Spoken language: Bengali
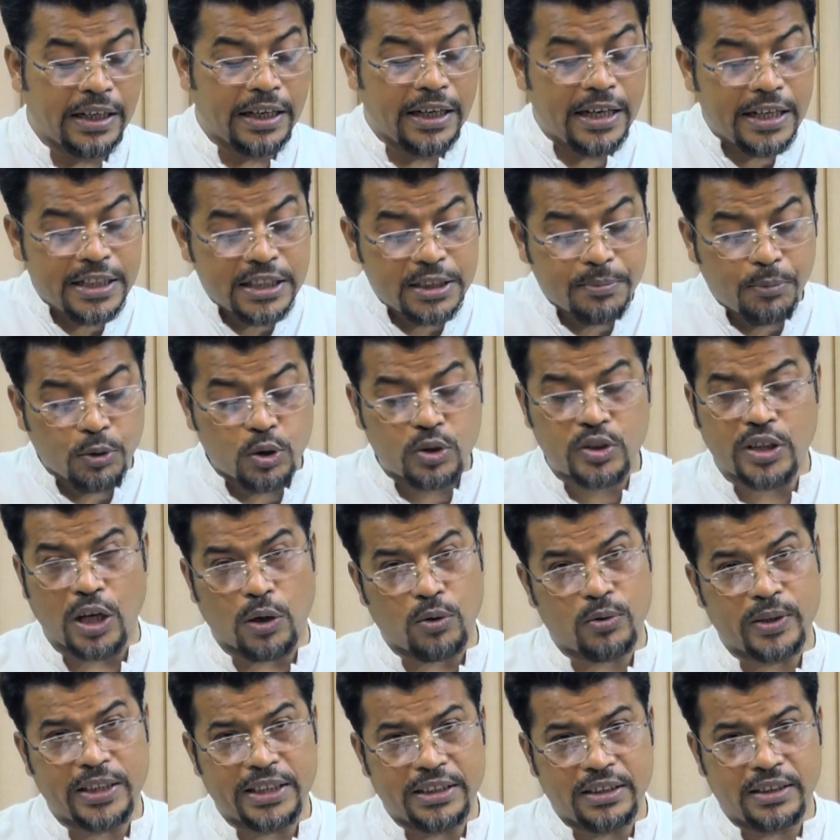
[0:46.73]
হিজবুত
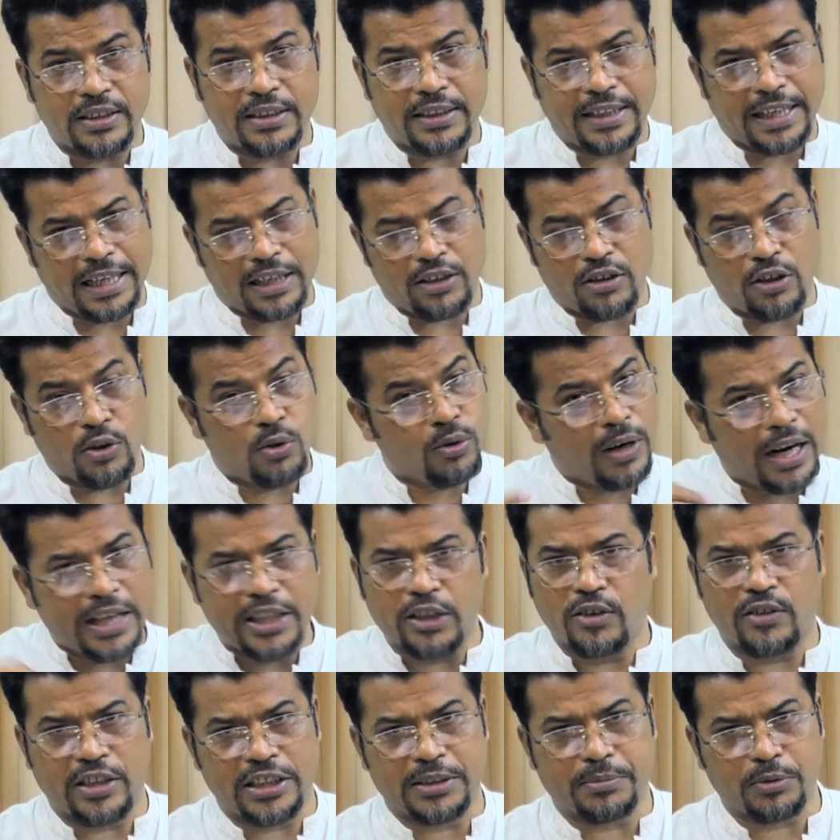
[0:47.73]
তাহিদ খেয়াল করেন ঢুকাই
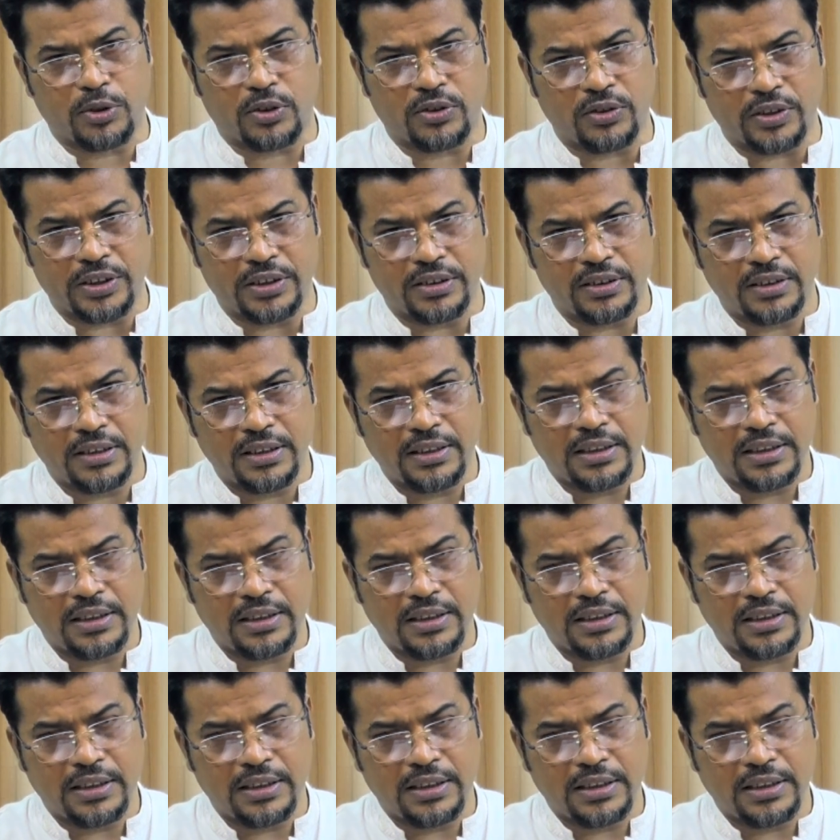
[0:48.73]
দিল হিজবুত তহিদ